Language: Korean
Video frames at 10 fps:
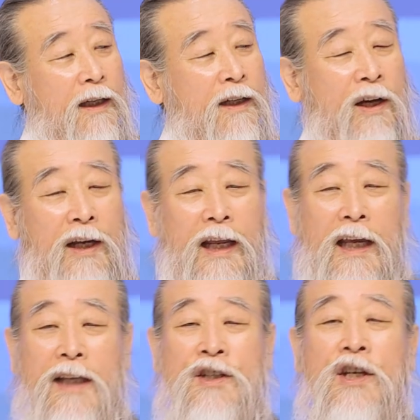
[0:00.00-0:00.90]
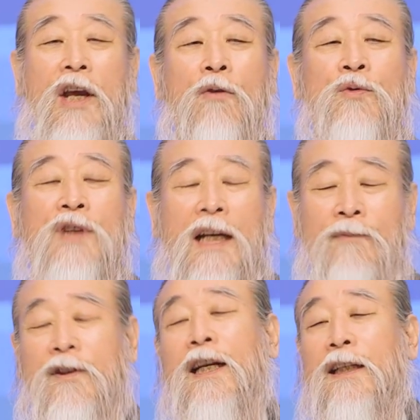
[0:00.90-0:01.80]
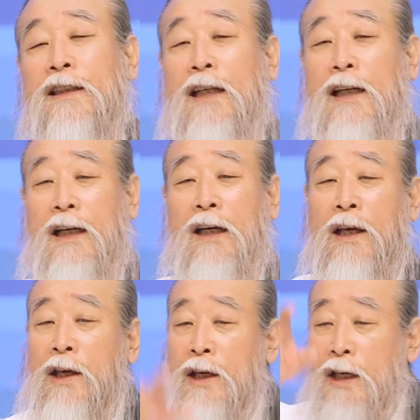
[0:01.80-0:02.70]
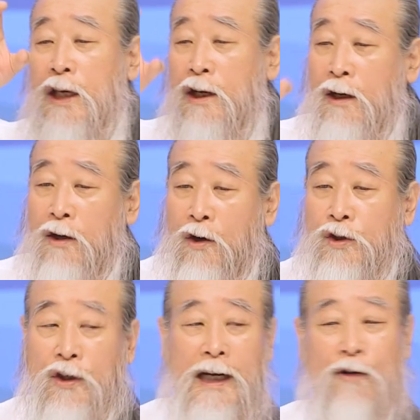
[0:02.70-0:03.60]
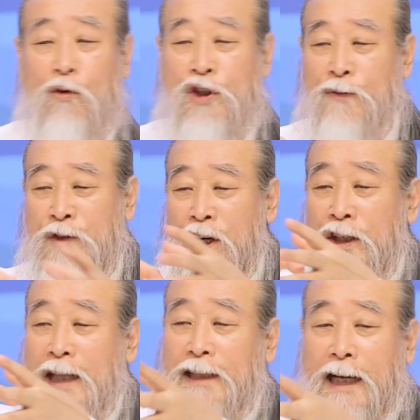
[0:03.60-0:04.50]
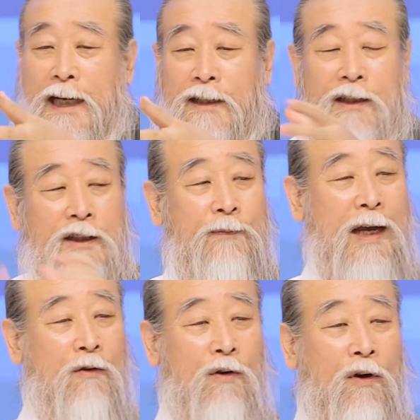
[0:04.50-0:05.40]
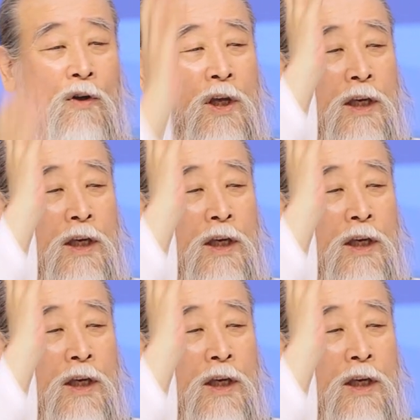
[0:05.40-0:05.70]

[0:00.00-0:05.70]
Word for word: 그래야 지혜로운 사람들 아니냐. 이걸로 얻으려고 지금 그다 달라들지 말고